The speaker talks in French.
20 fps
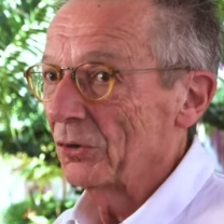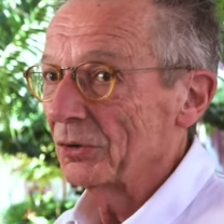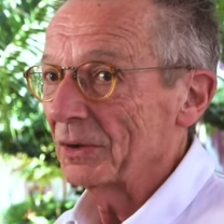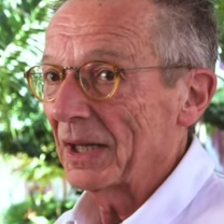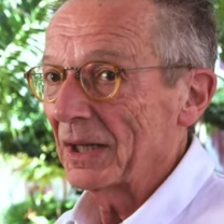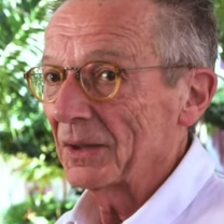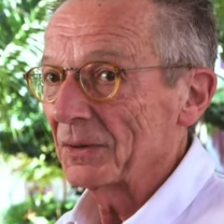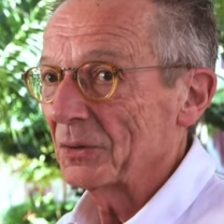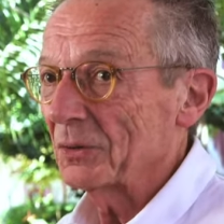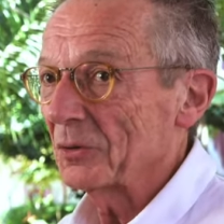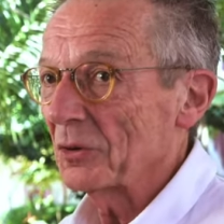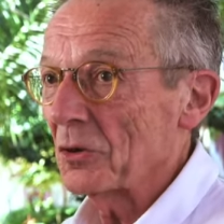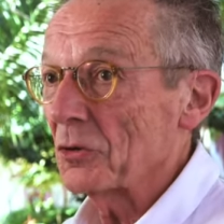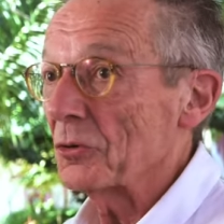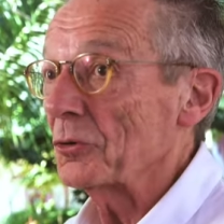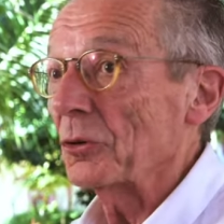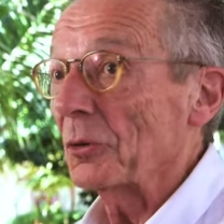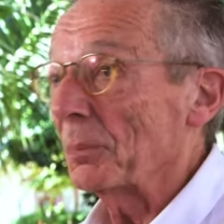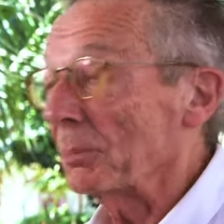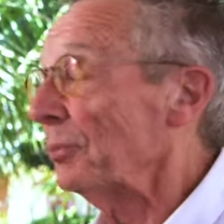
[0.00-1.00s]
en
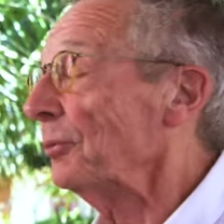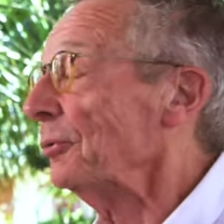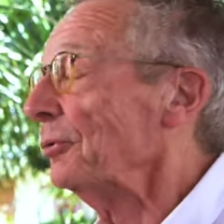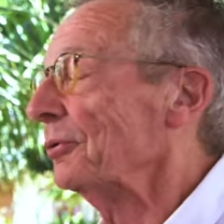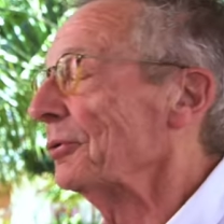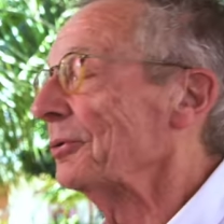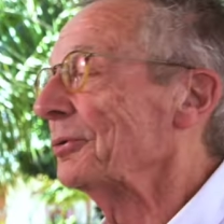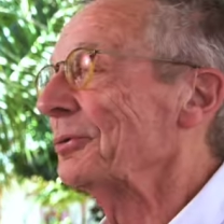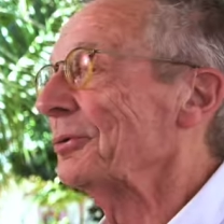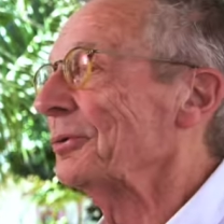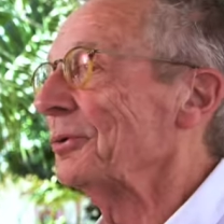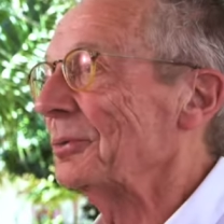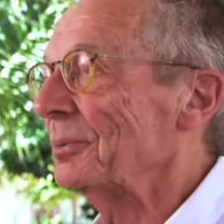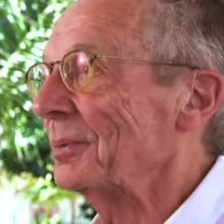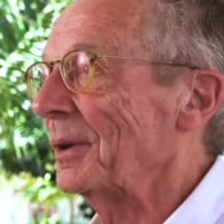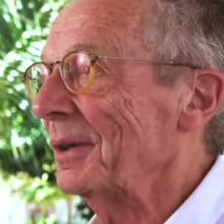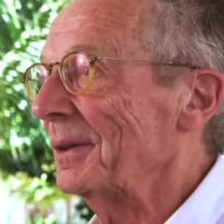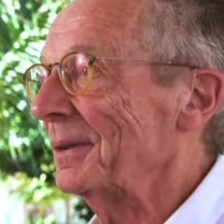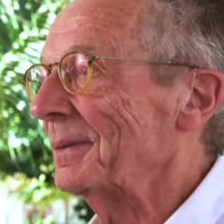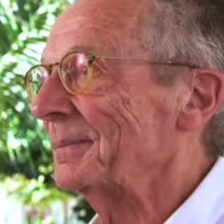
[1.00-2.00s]
regardant encore plus
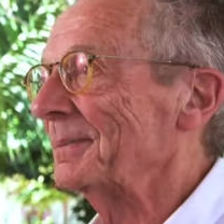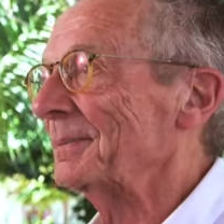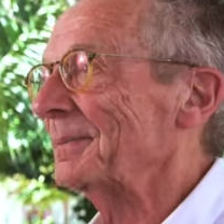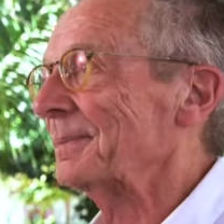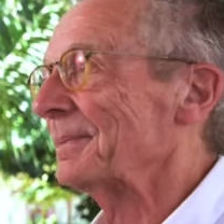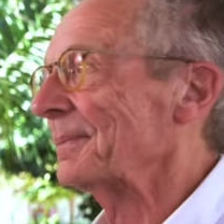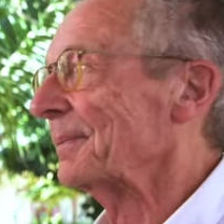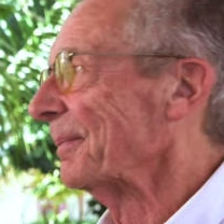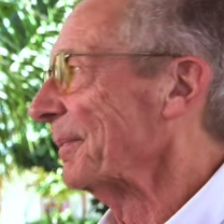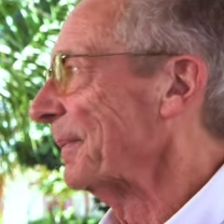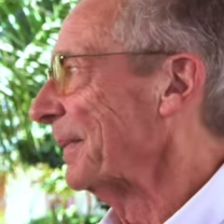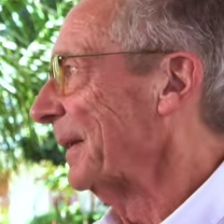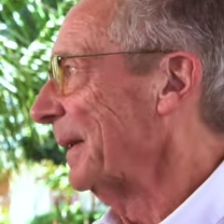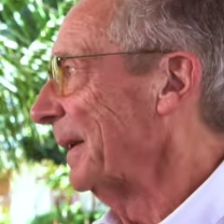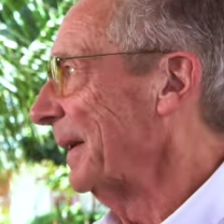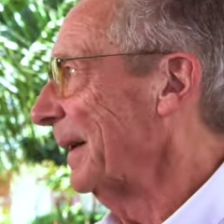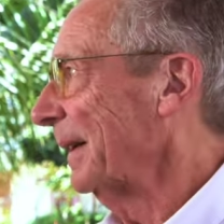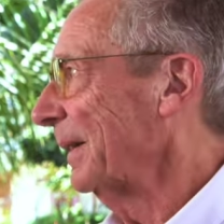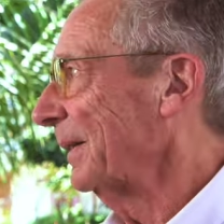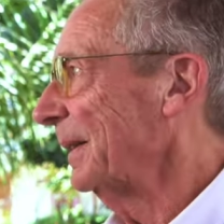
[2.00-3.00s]
autour de moi
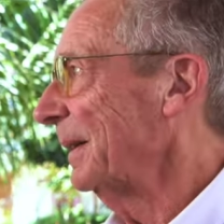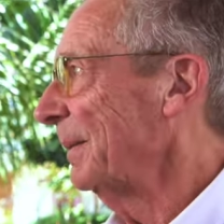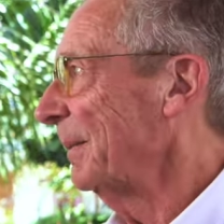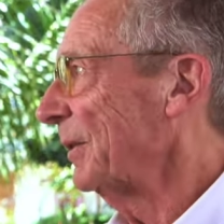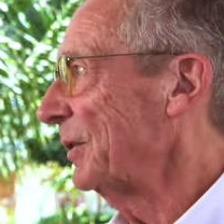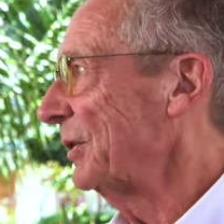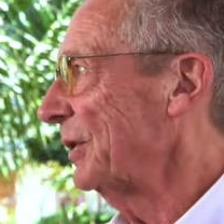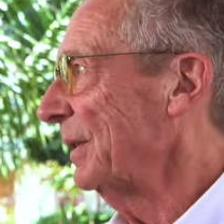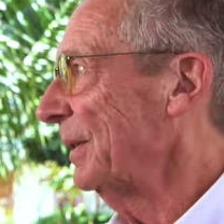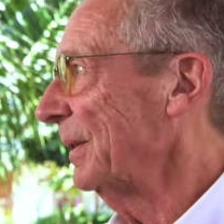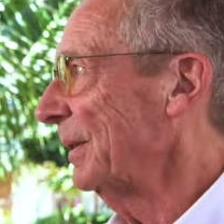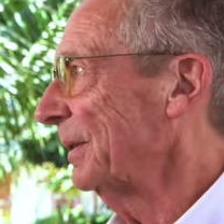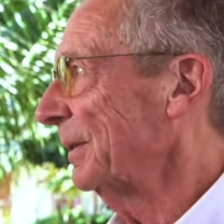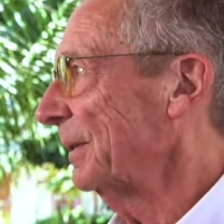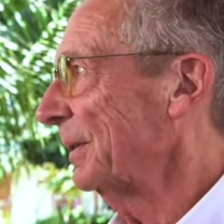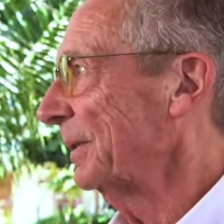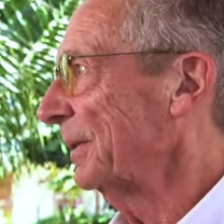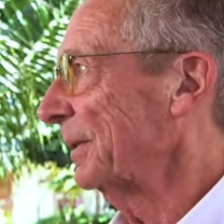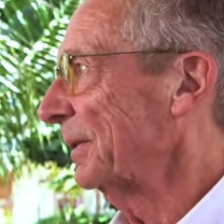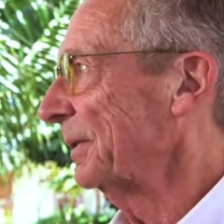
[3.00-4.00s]
et en
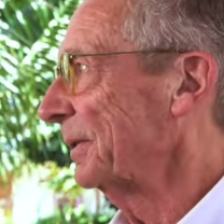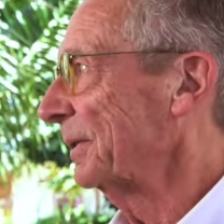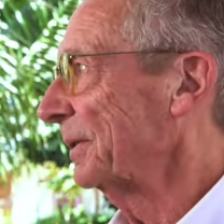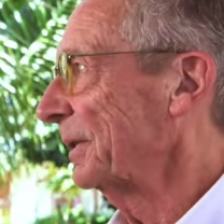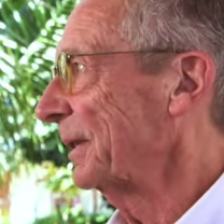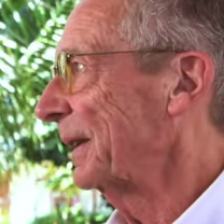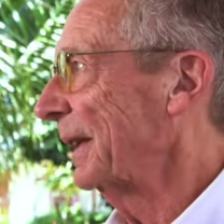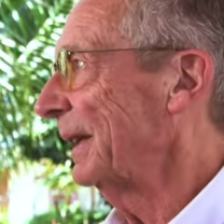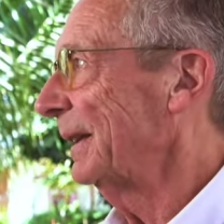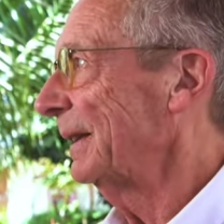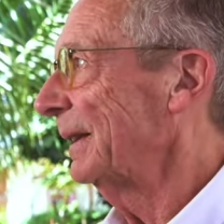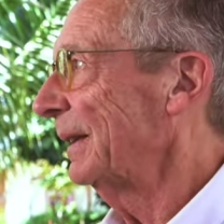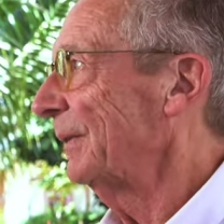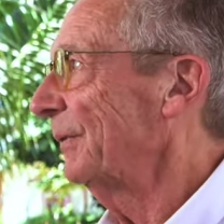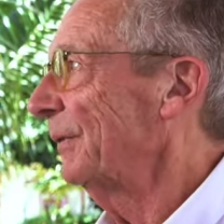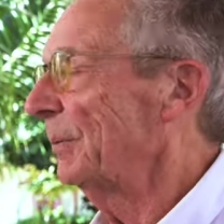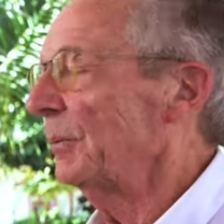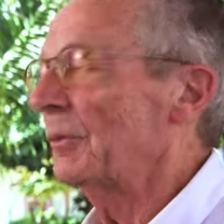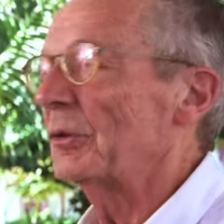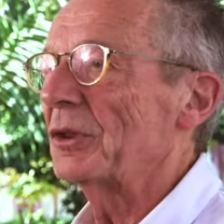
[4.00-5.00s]
imaginant euh, quel
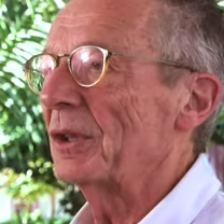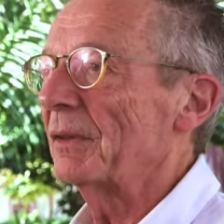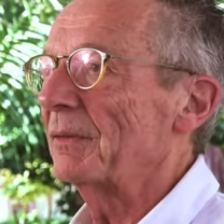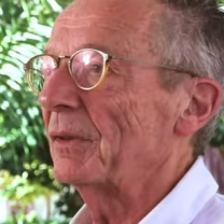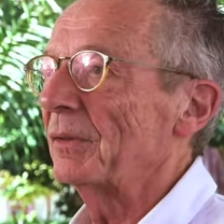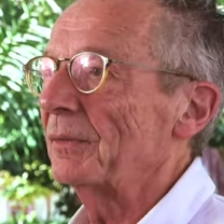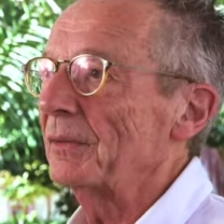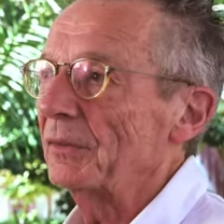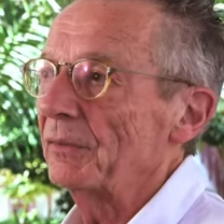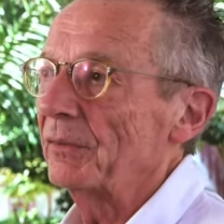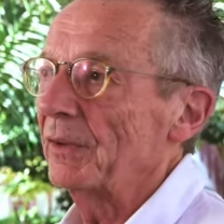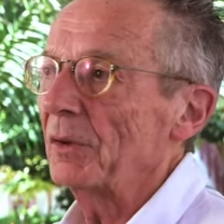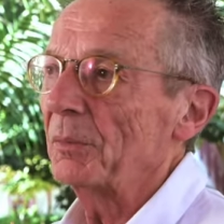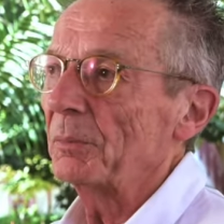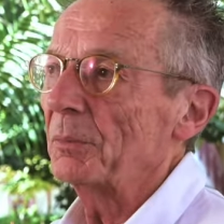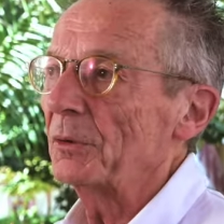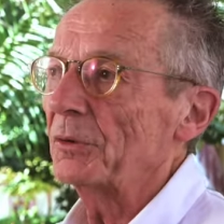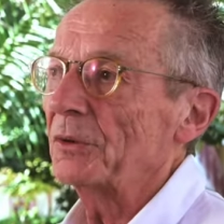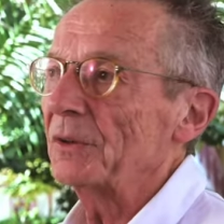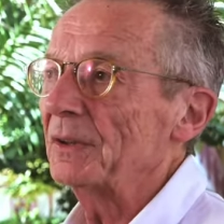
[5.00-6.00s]
était le film que j'avais envie de faire,